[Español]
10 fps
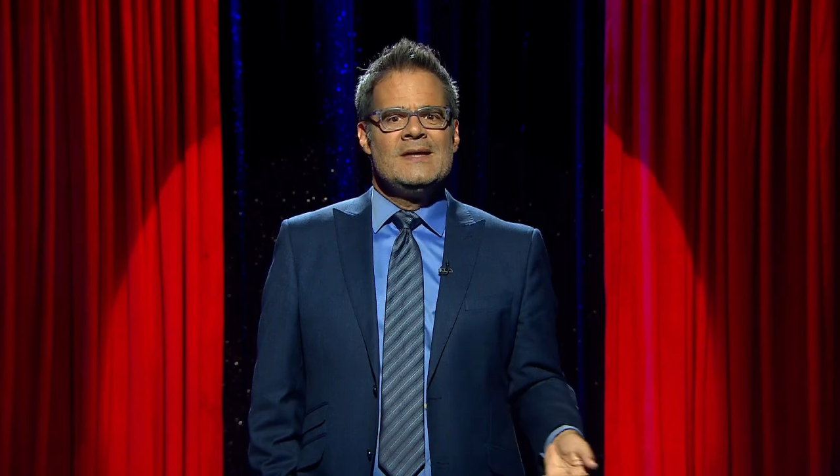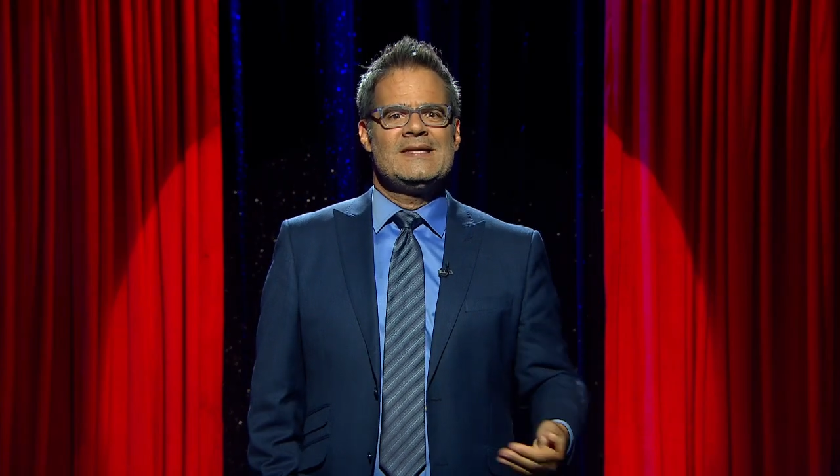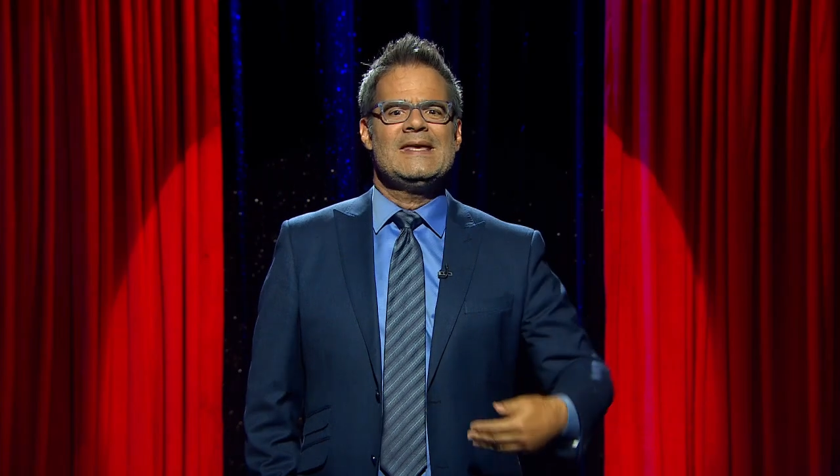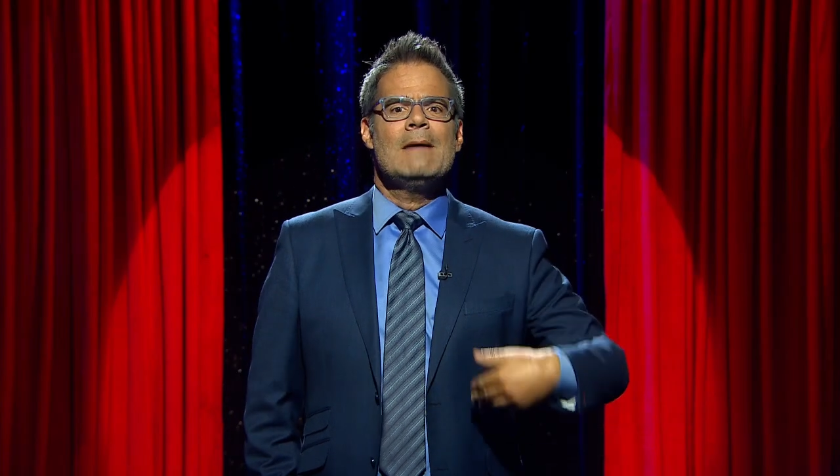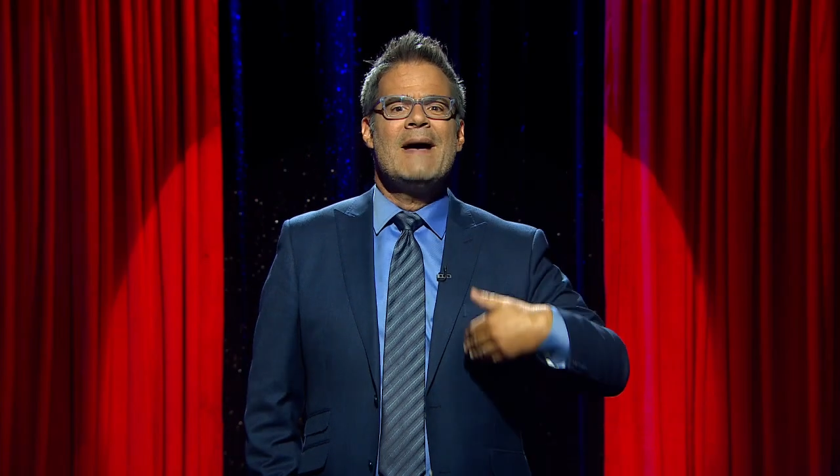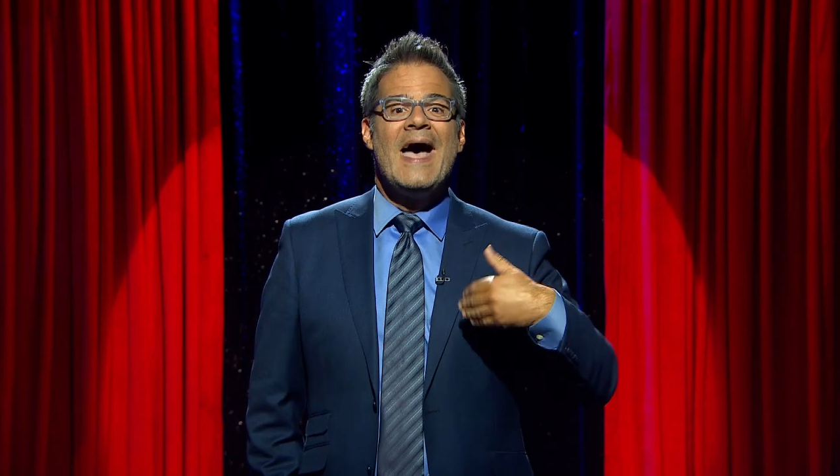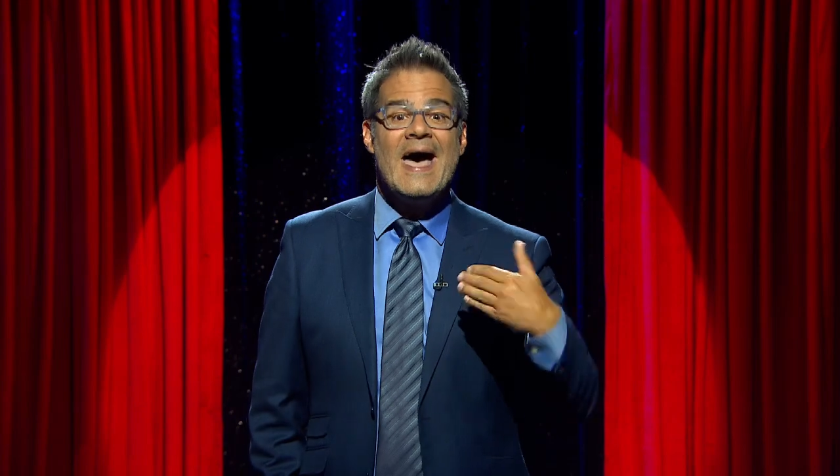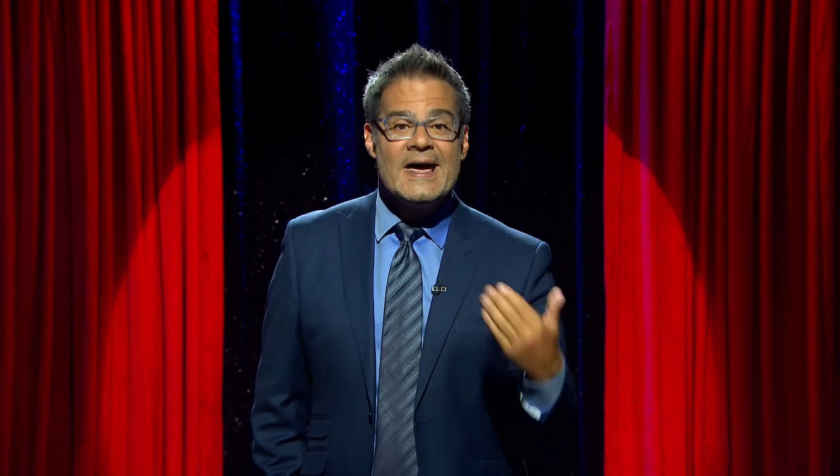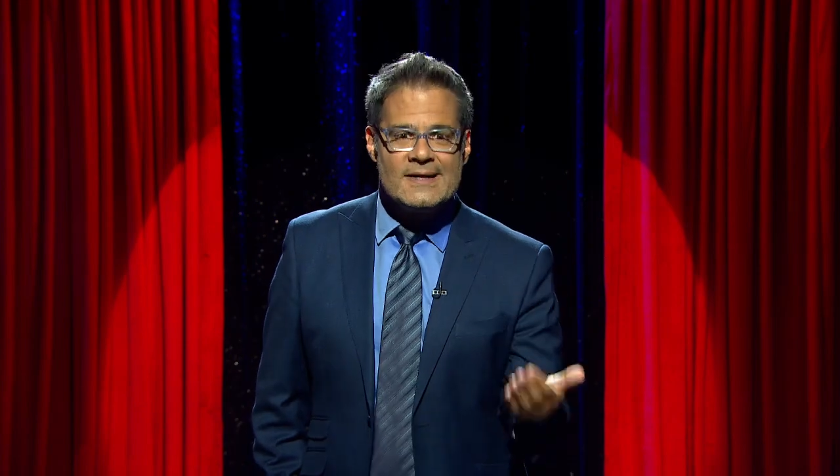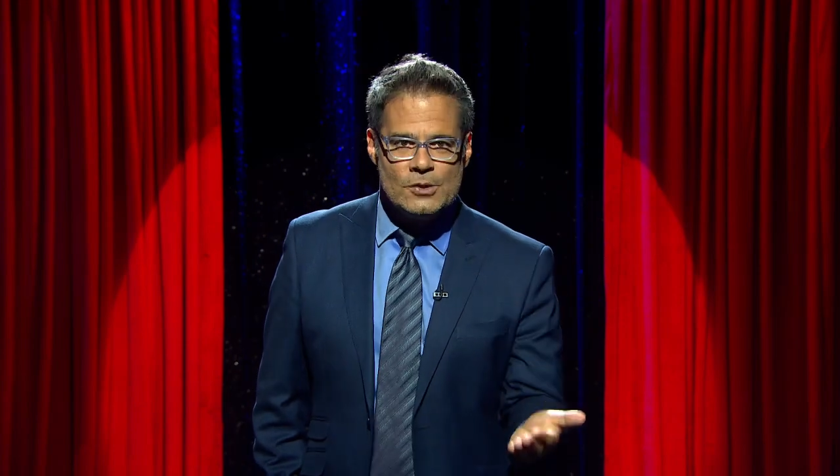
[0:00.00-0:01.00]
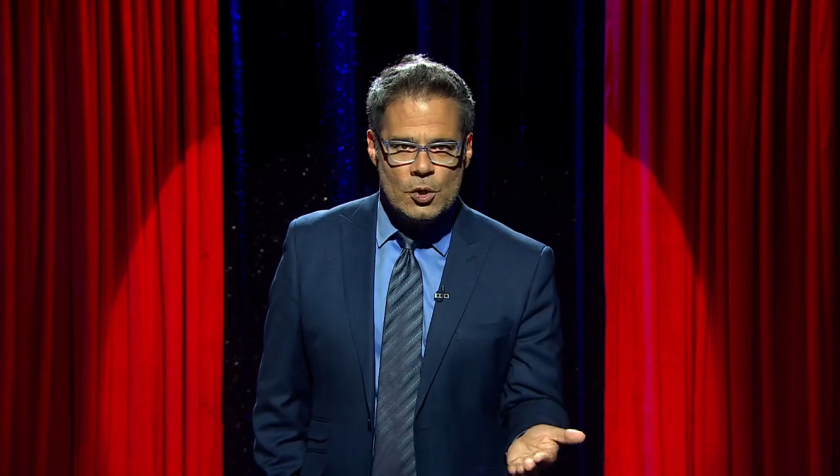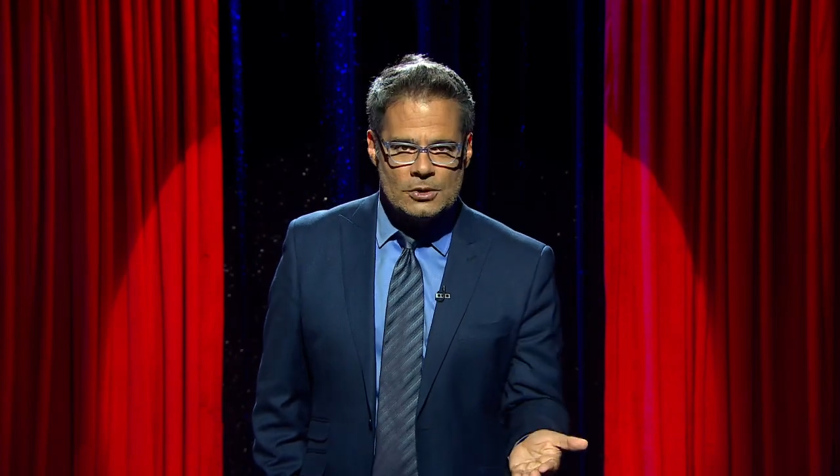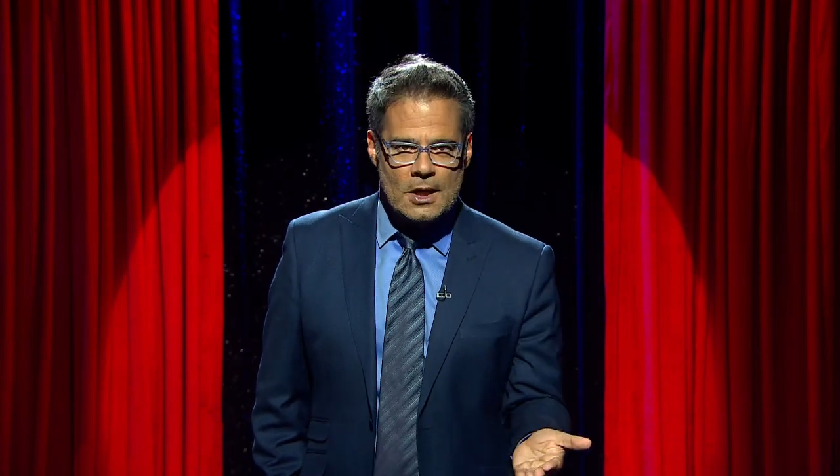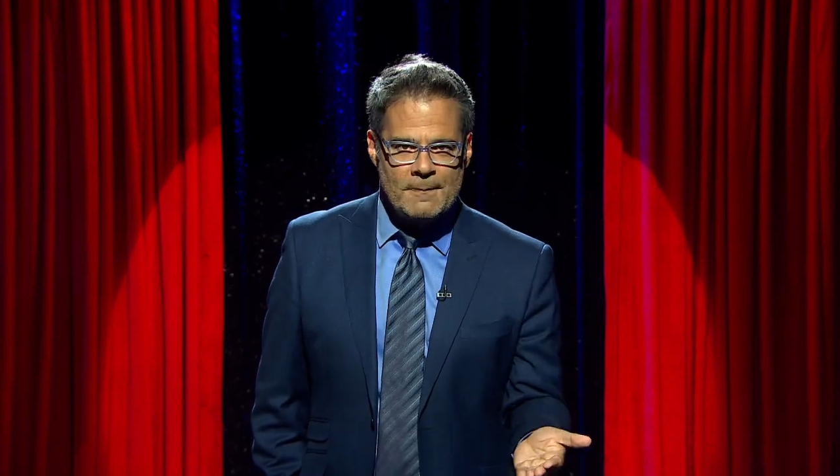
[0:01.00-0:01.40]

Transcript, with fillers: Se llama Arnold,